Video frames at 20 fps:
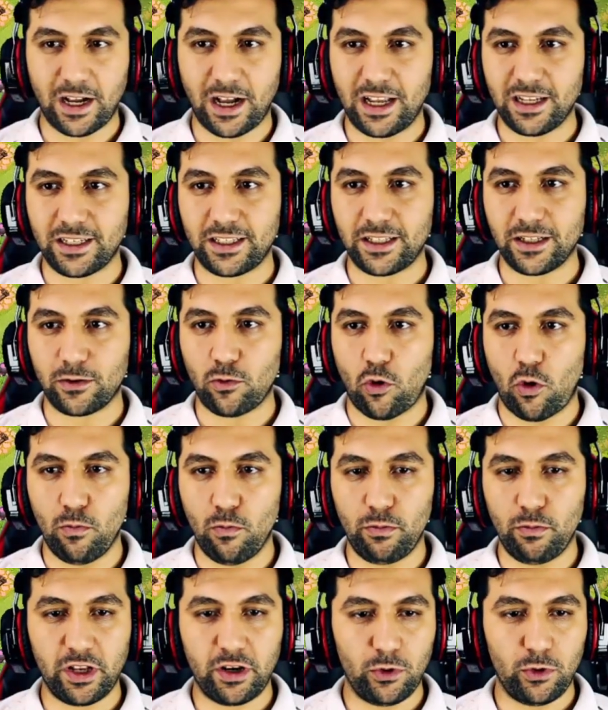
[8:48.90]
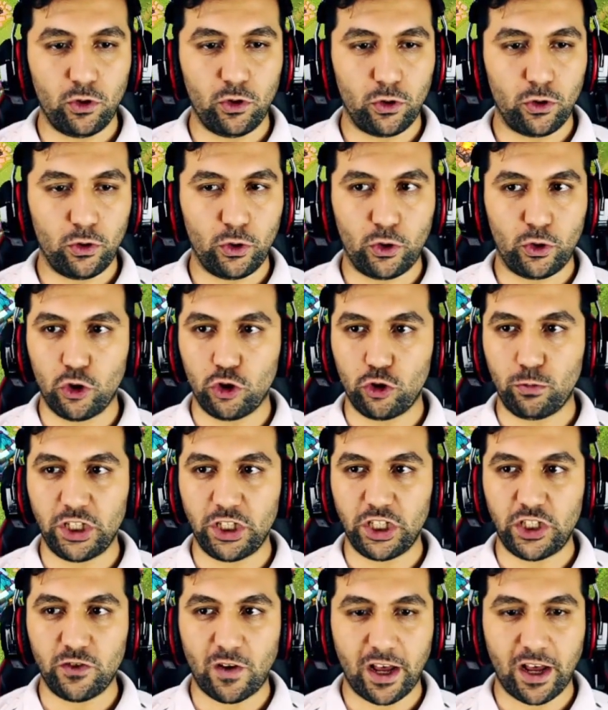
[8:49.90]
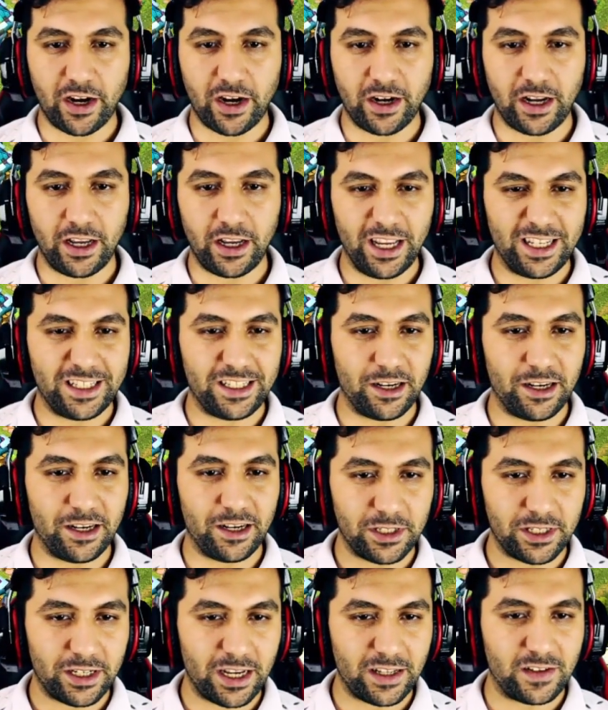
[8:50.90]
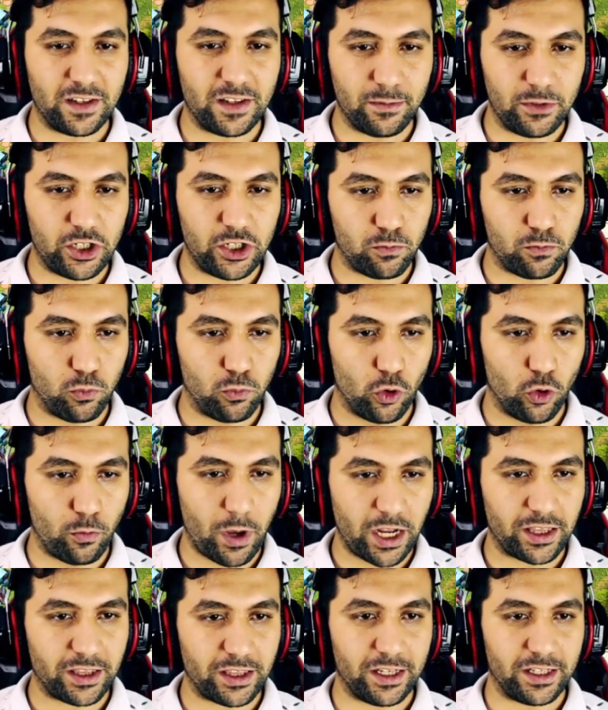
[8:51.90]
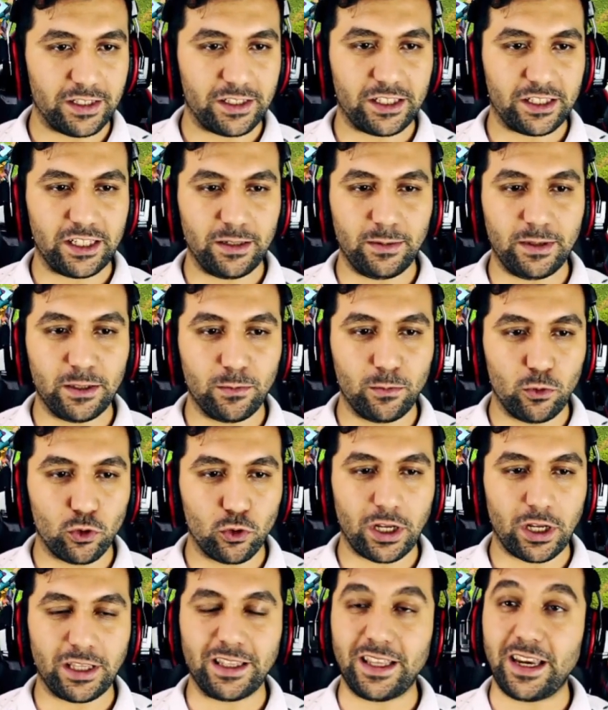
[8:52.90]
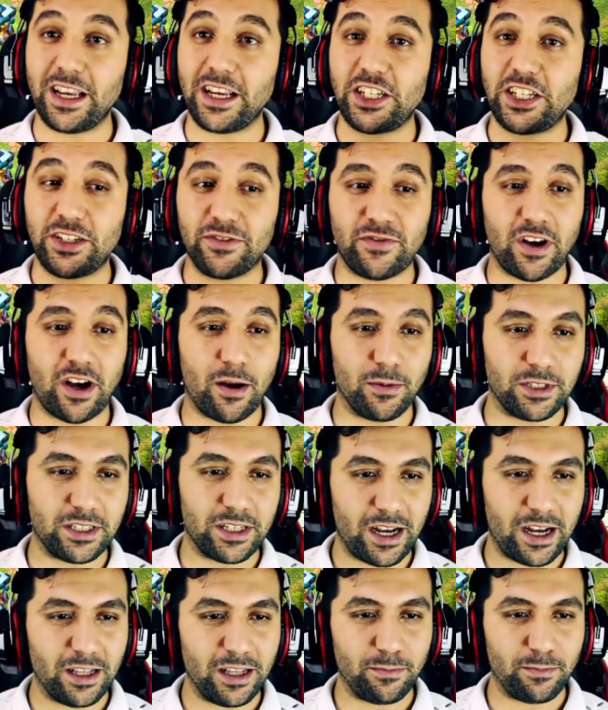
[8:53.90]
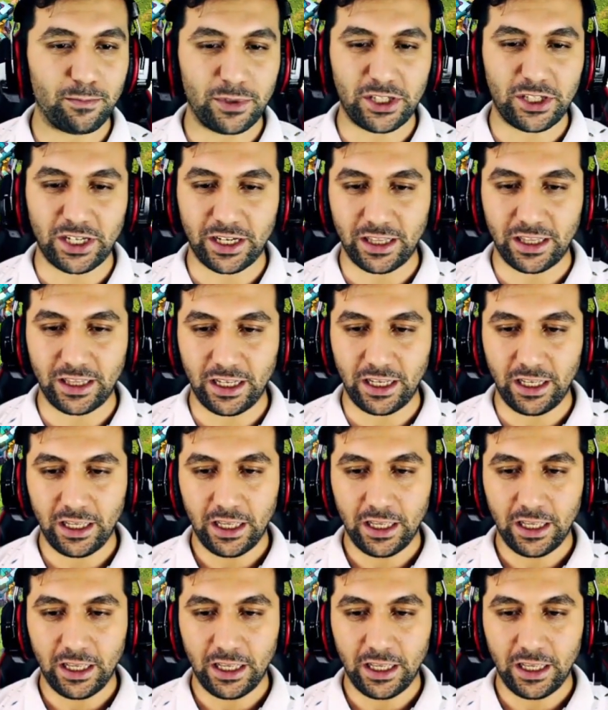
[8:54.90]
kastık 11 milyon 200 bin civarına iksirimizi getirmiş bulunmaktayız. Şimdi burada direkt şifamızı rahat bir şekilde